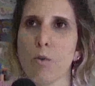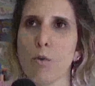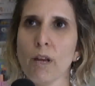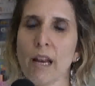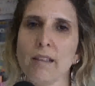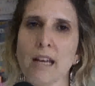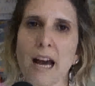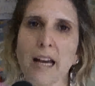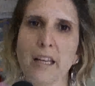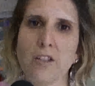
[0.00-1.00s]
o
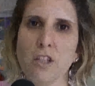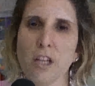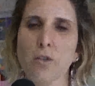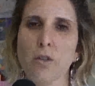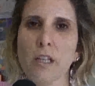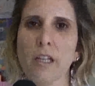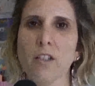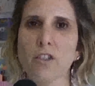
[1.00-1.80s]
Grendac, a diretoria,